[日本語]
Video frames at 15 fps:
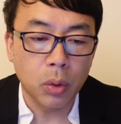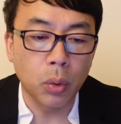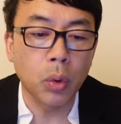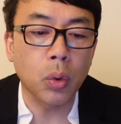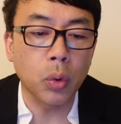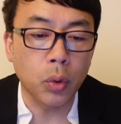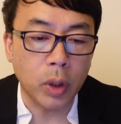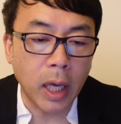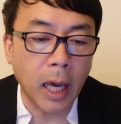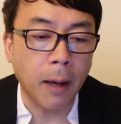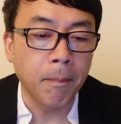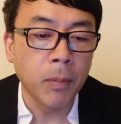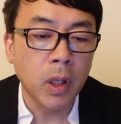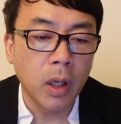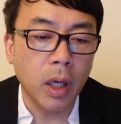ということ
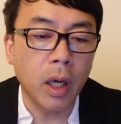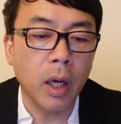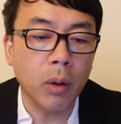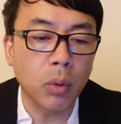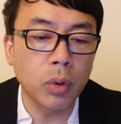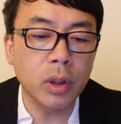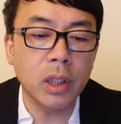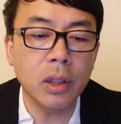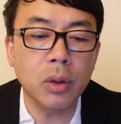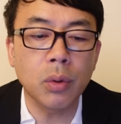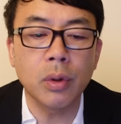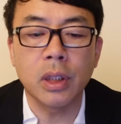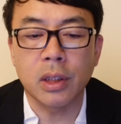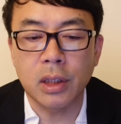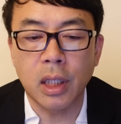で、えー、この戦争
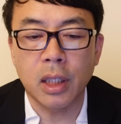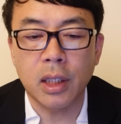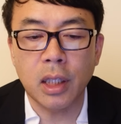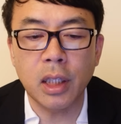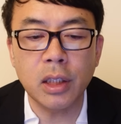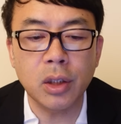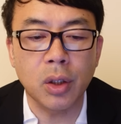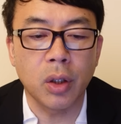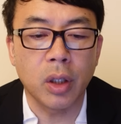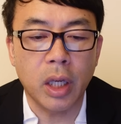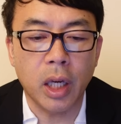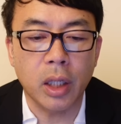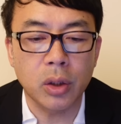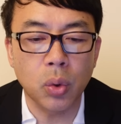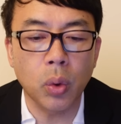をですね、正しく、
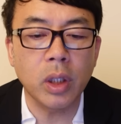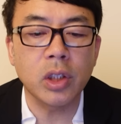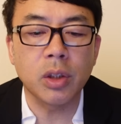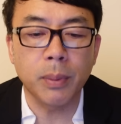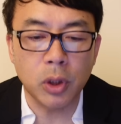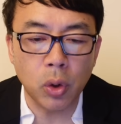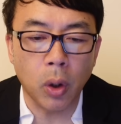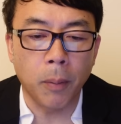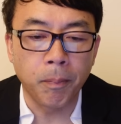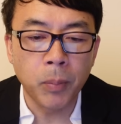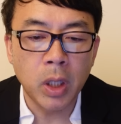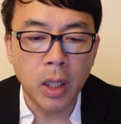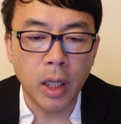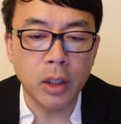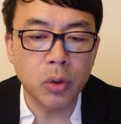えー、総括しましょう。